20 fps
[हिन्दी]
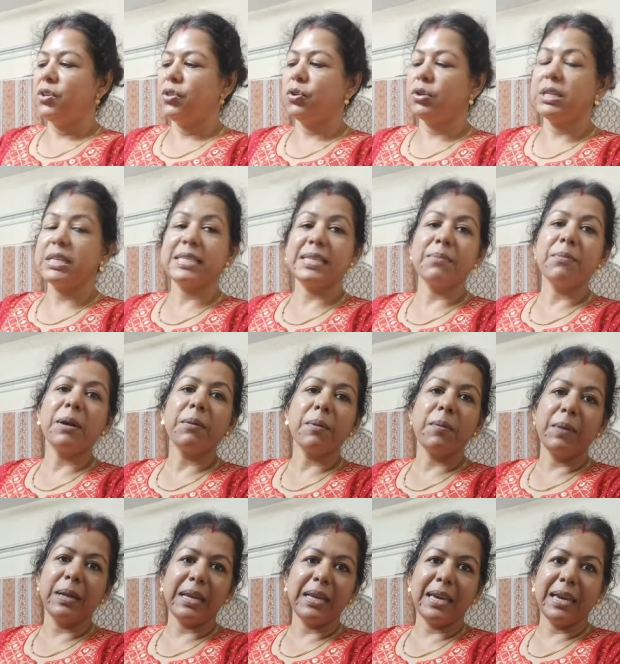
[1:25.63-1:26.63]
तो दिसंबर में
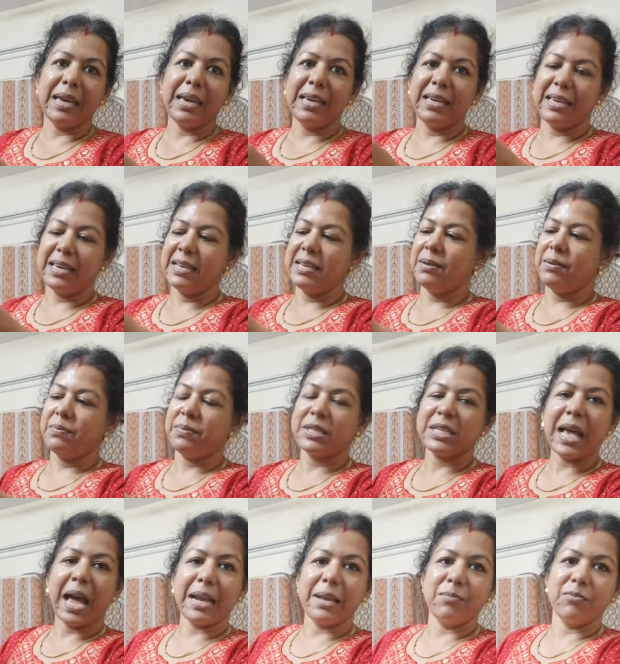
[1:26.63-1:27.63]
मिली है ये
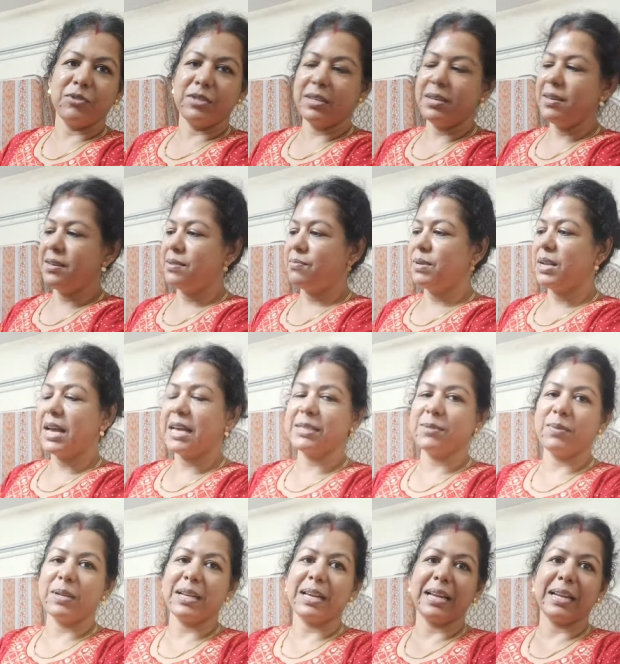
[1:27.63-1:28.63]
साड़ी मुझे मेरे
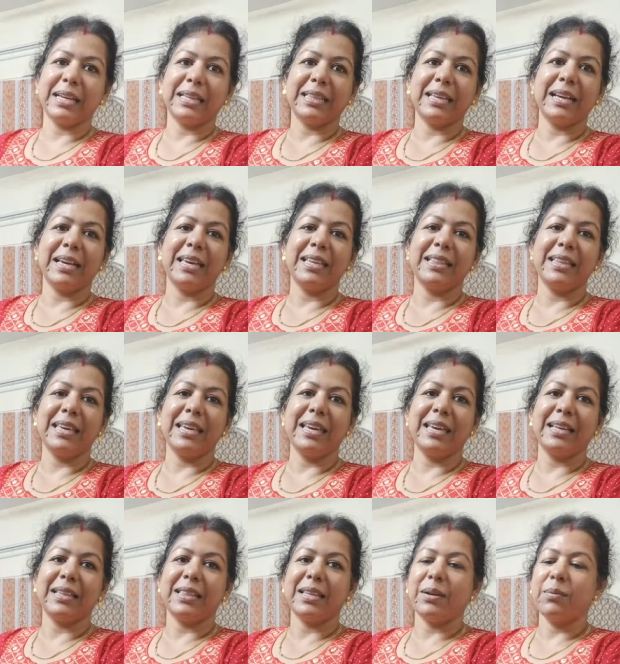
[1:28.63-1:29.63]
हस्बैंड कलकत्ता गए थे
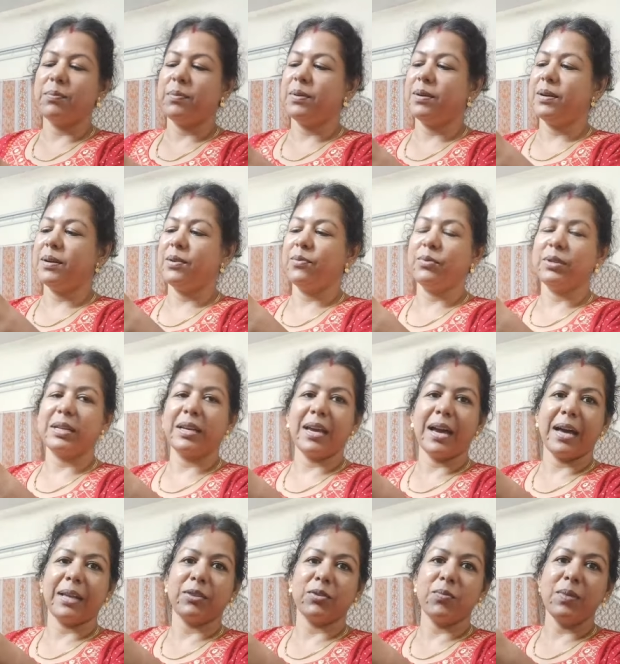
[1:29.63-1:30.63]
तब उनके
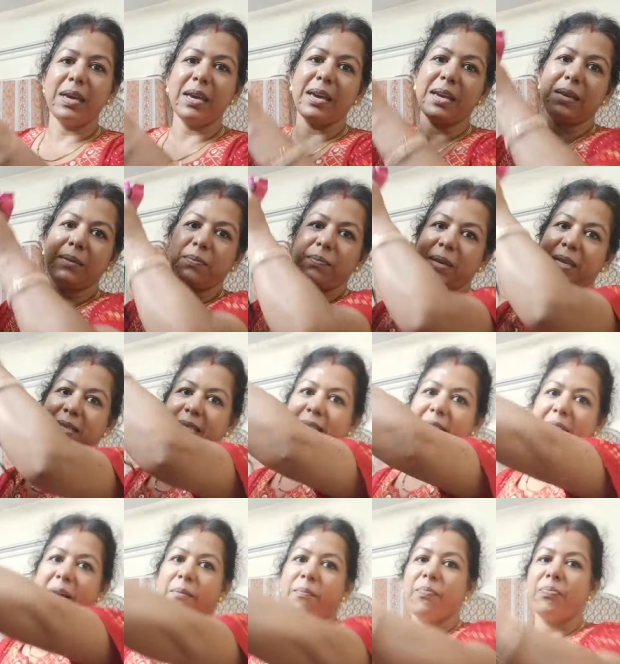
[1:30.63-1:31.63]
हाथों में ये भेज
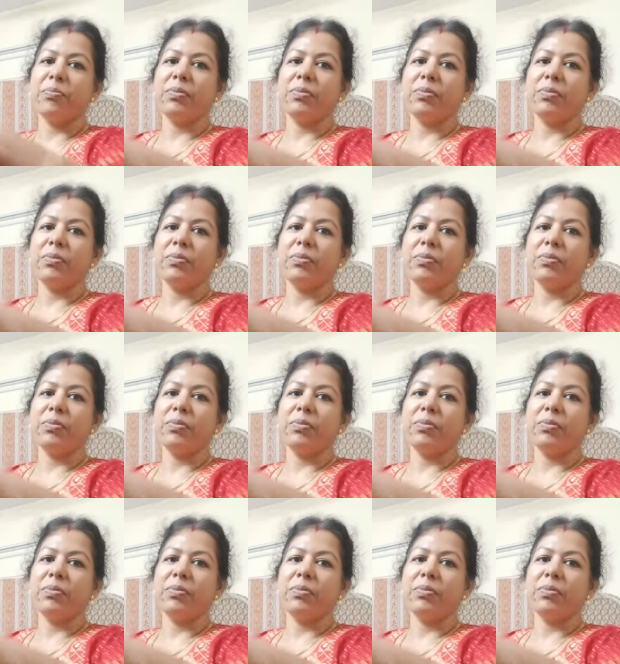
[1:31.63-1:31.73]
दिया